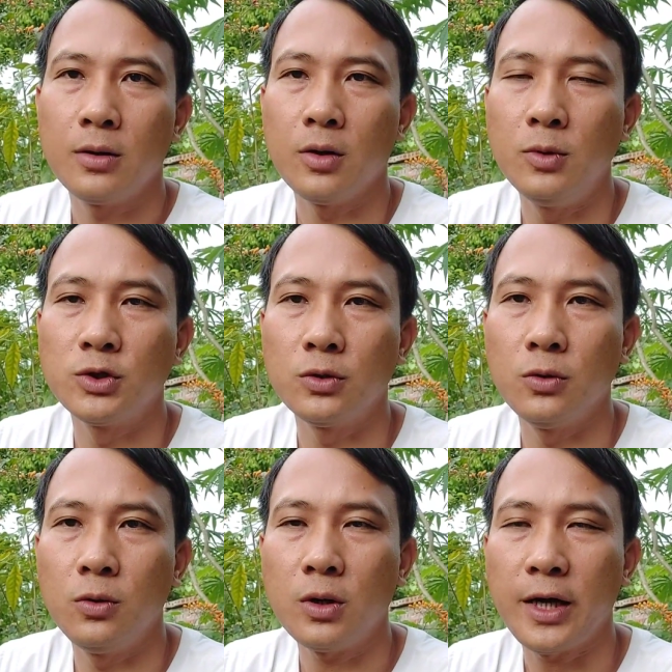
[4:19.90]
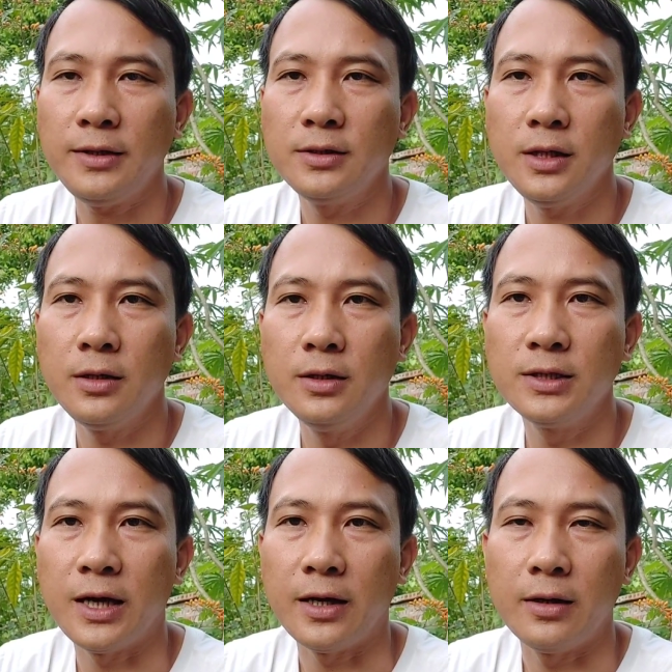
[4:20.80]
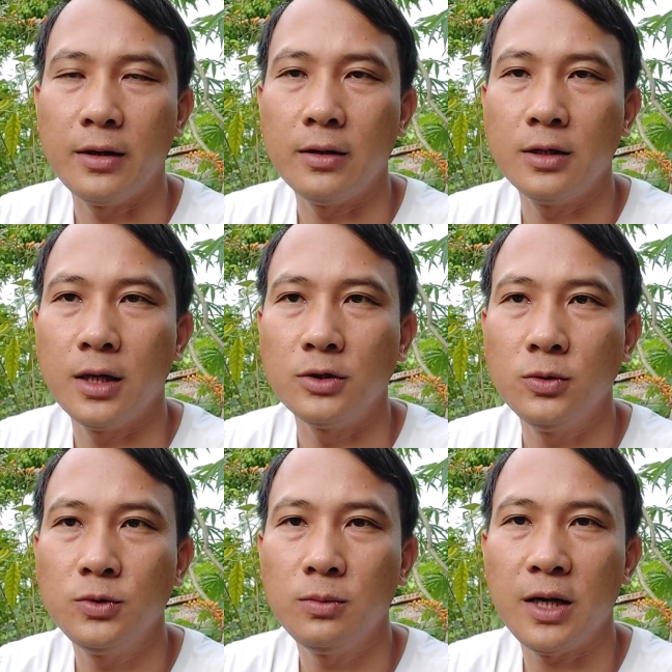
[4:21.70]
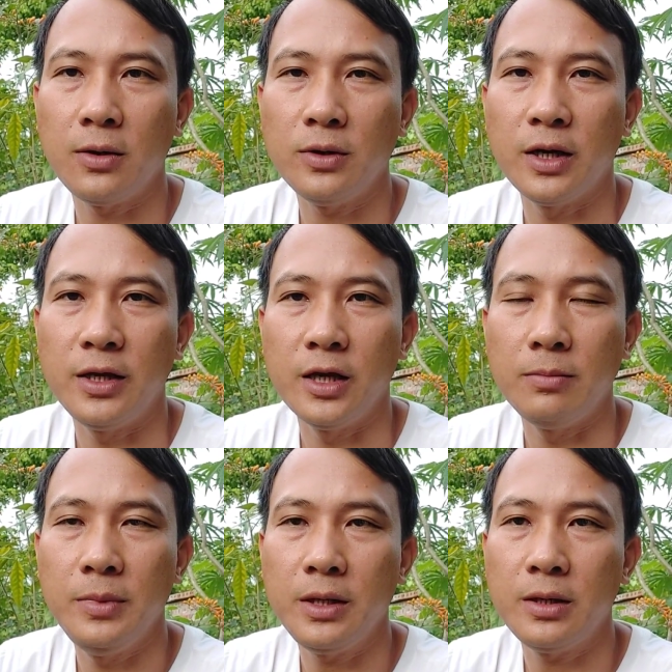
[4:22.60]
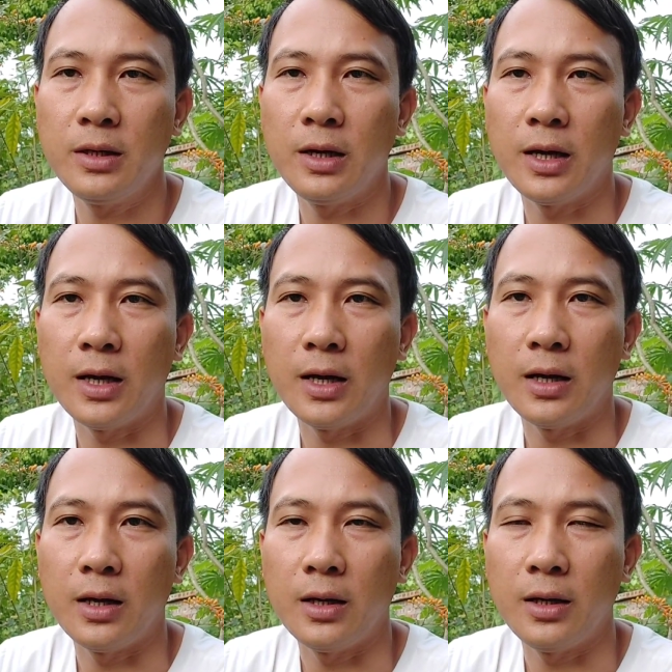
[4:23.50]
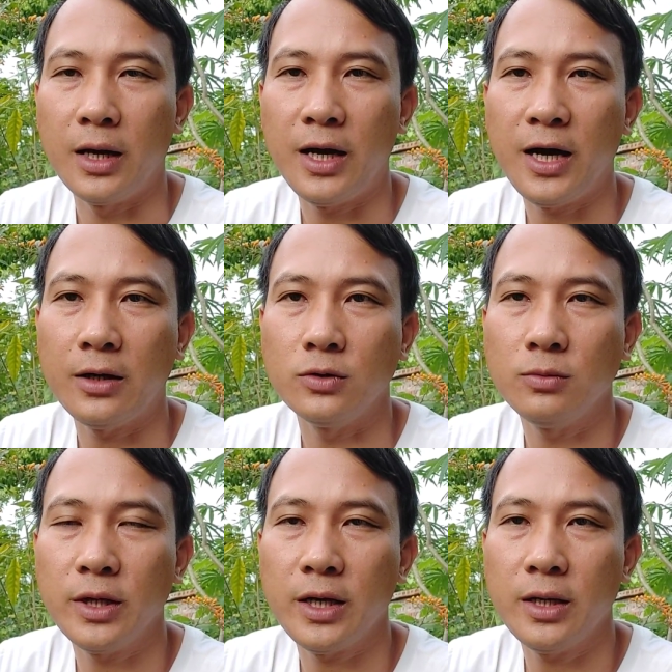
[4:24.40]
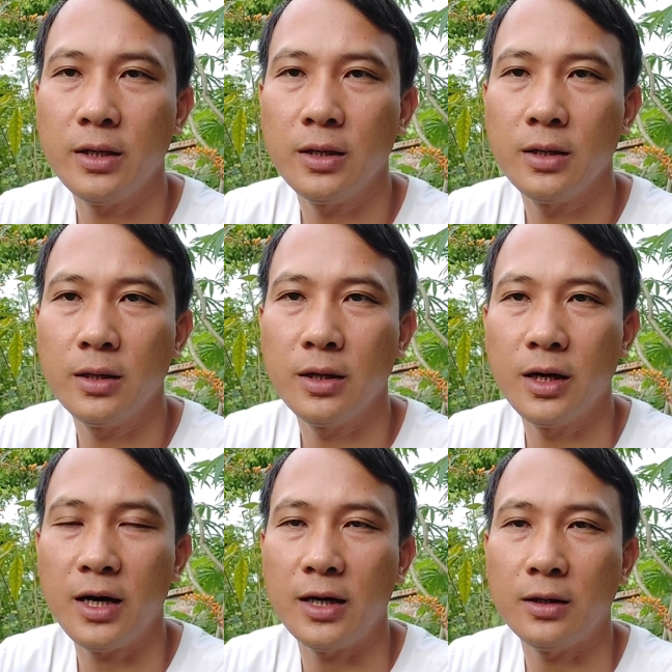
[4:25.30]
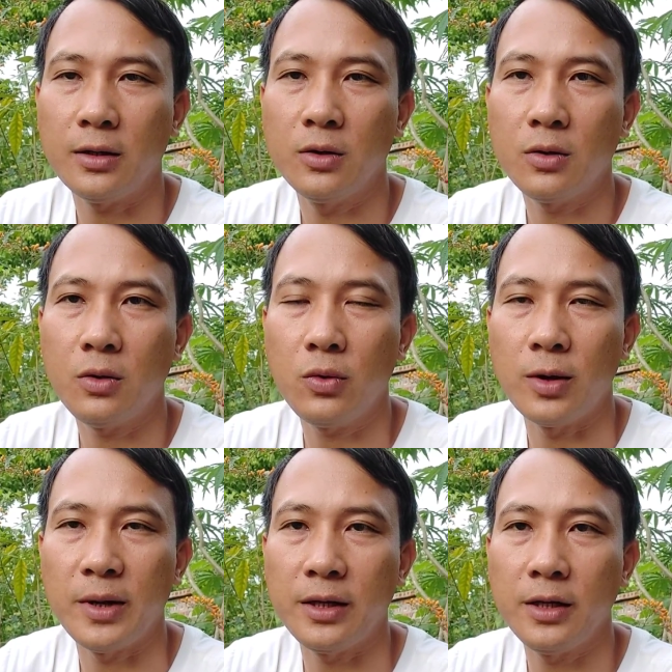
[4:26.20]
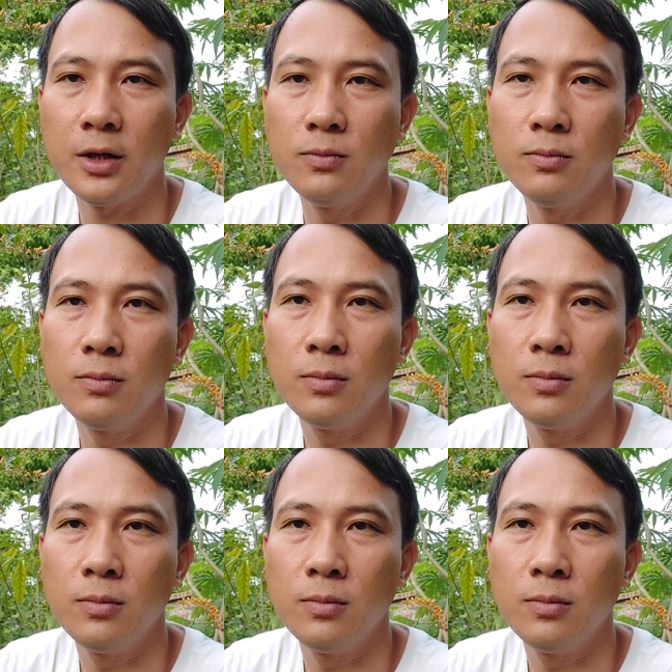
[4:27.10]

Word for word: có một số cách rất là đơn giản à, giúp chúng ta có thể nhận biết là lá gan của chúng ta lá gan nó có khỏe mạnh hay không